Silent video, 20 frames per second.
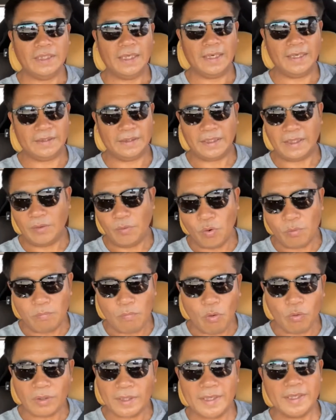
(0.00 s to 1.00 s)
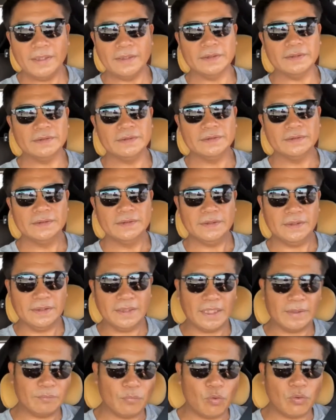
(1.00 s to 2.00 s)
อาจจะหกโมงครึ่งถึง
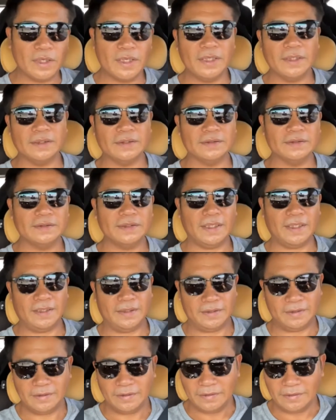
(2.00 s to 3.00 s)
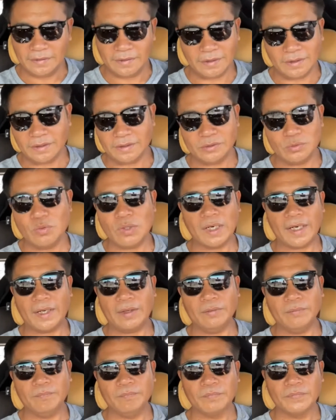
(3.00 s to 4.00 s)
เจ็ดโมงครึ่งอ่ะหนึ่งช่วงแล้ว